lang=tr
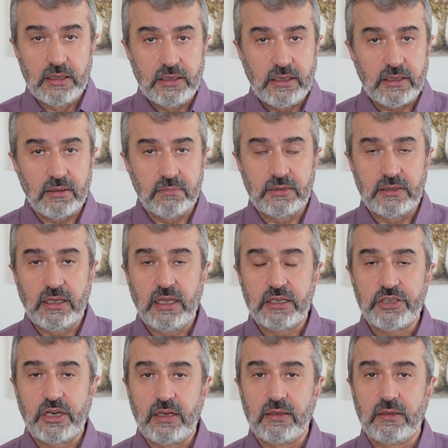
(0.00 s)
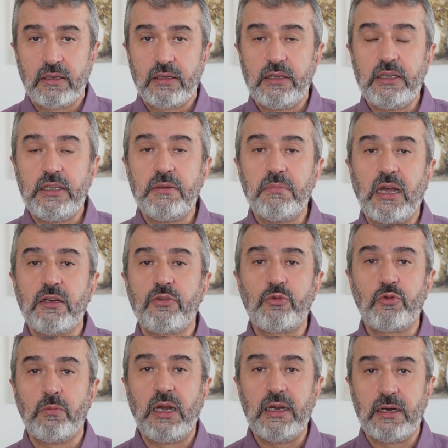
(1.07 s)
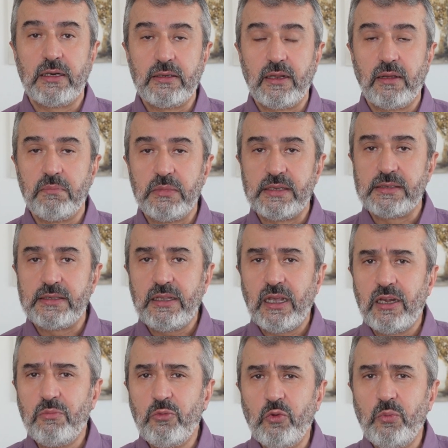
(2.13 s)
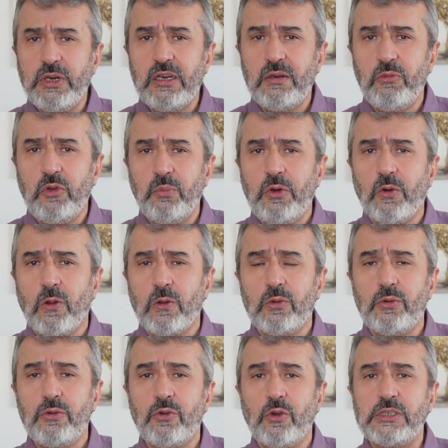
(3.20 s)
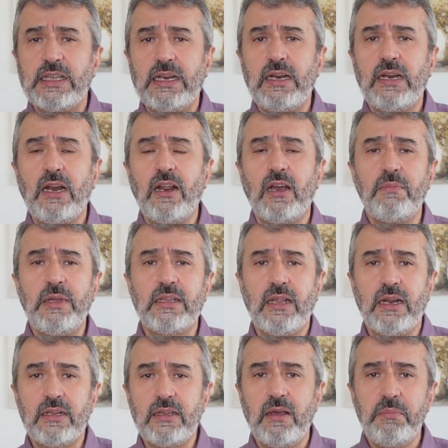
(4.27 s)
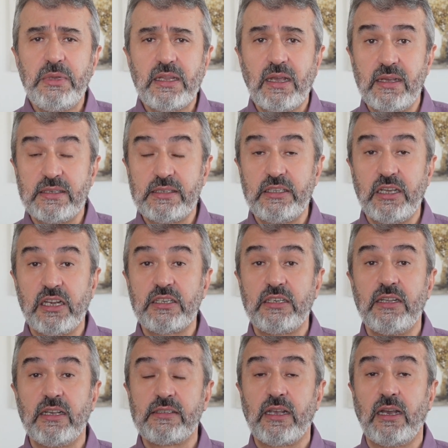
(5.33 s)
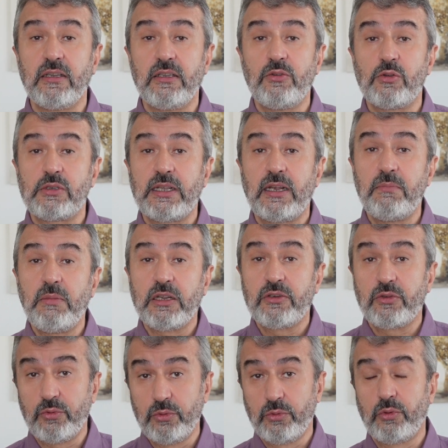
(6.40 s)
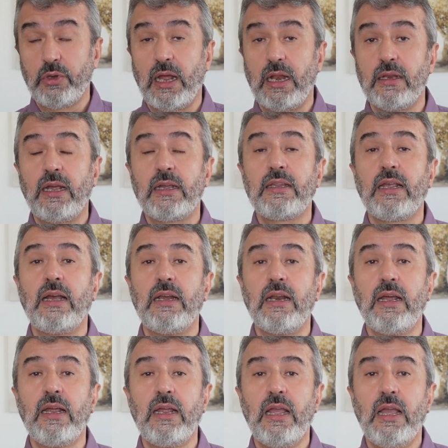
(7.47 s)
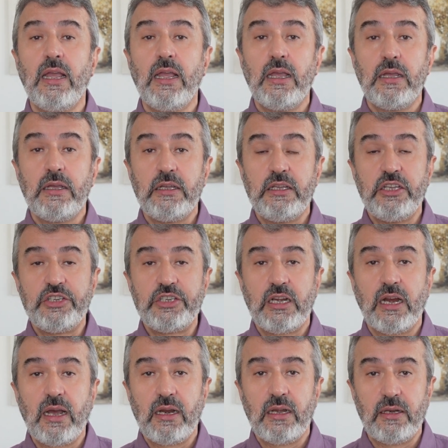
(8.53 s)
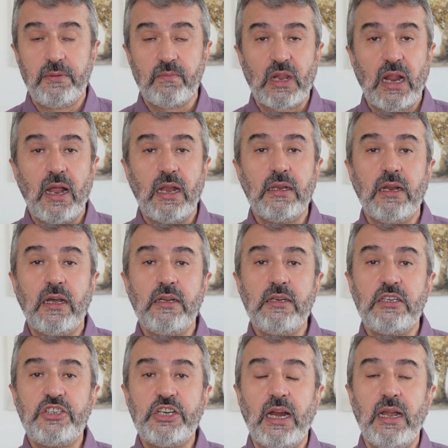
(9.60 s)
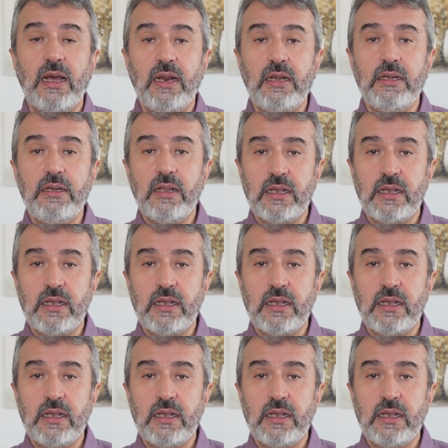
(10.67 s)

kitabında geçen iman şubelerinden birisi. Yani müminin mümin olduğunu gösteren alametlerden bir tanesi yaşlıya saygı göstermek. Çünkü Allah Teala iclal, Allah'ın celalini,